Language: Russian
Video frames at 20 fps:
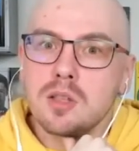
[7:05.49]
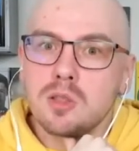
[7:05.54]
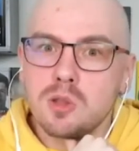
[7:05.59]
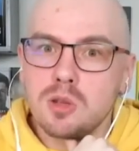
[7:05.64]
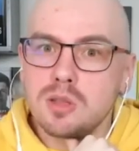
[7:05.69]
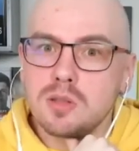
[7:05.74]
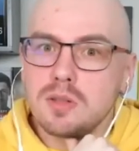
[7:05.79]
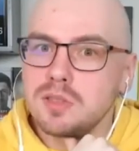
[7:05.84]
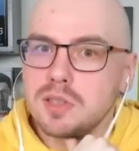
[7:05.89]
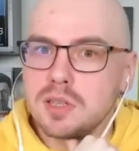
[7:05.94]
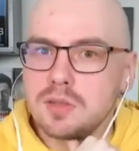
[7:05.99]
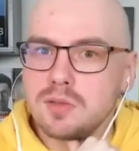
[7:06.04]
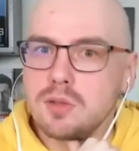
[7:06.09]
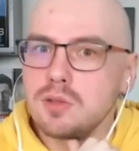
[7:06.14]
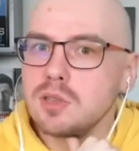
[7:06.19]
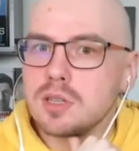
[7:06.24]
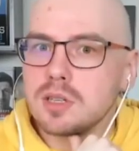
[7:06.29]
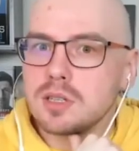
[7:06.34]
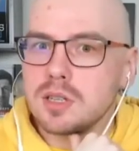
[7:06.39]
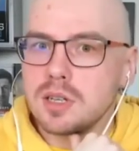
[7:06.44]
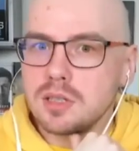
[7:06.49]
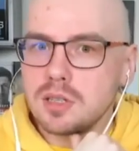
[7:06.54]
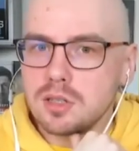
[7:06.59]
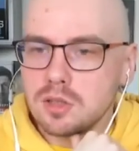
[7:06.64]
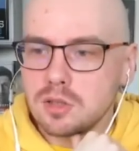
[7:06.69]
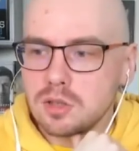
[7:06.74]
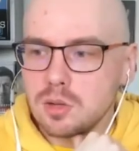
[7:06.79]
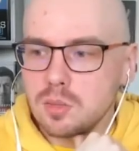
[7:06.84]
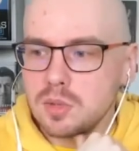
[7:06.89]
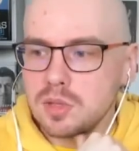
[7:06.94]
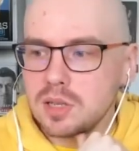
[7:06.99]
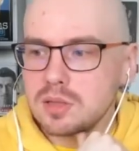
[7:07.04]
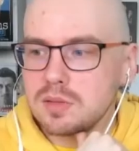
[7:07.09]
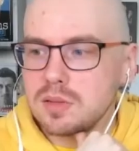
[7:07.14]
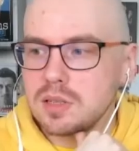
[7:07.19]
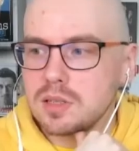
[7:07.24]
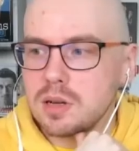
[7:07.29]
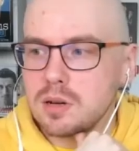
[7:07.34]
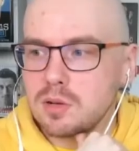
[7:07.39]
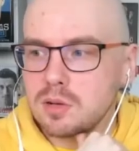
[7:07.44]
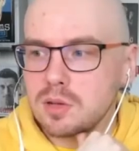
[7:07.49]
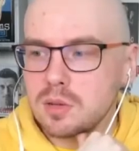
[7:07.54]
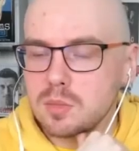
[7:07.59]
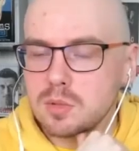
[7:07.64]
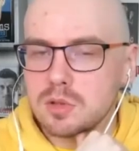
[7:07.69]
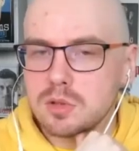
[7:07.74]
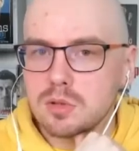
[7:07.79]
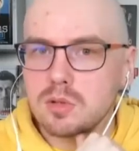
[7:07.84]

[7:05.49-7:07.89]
но этого все равно недостаточно, чтобы назвать какую-нибудь